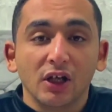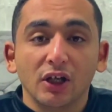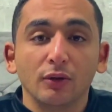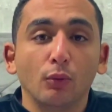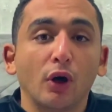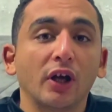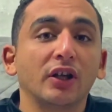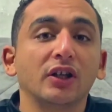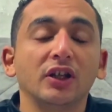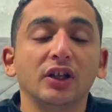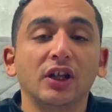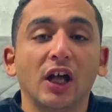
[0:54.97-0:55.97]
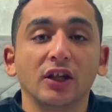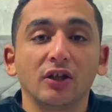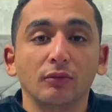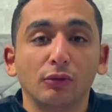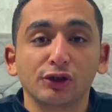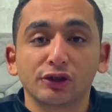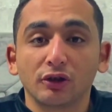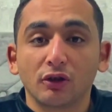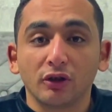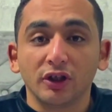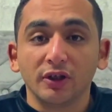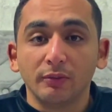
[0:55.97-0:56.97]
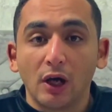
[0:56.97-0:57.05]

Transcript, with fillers: المغنيين عند المصر القديم